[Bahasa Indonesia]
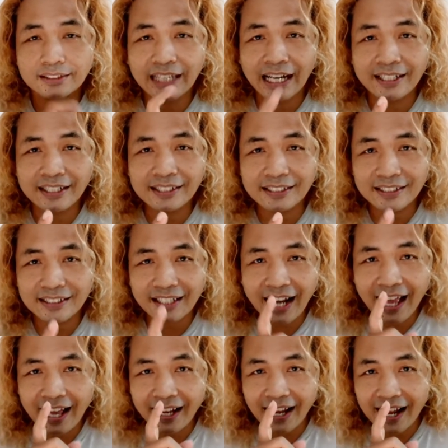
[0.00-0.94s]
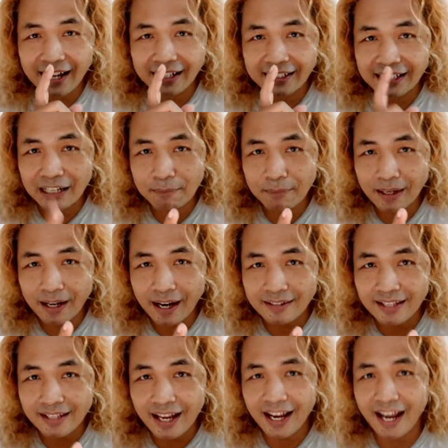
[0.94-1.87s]
jadi setelah kalian
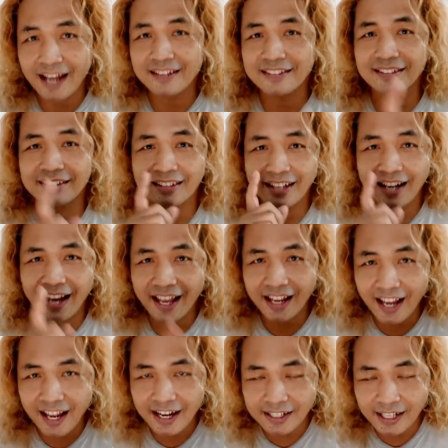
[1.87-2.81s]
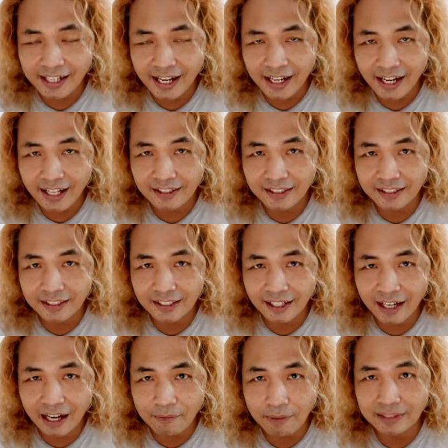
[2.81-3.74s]
merasakan, setelah kalian nanti
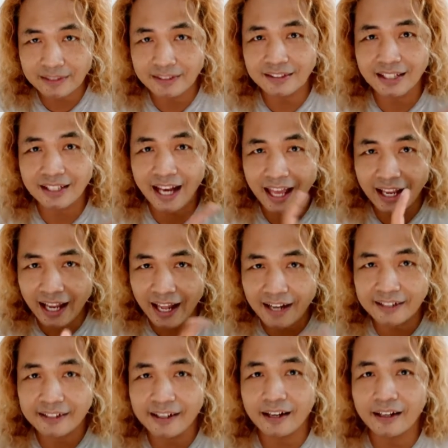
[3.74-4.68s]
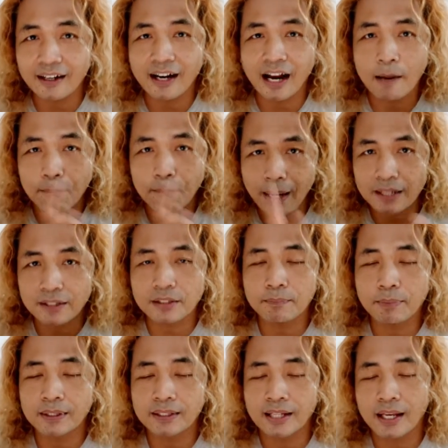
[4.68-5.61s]
dirawat, setelah kalian kena,
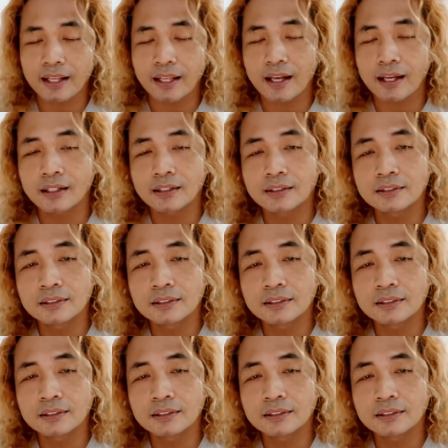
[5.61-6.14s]
pasti percaya.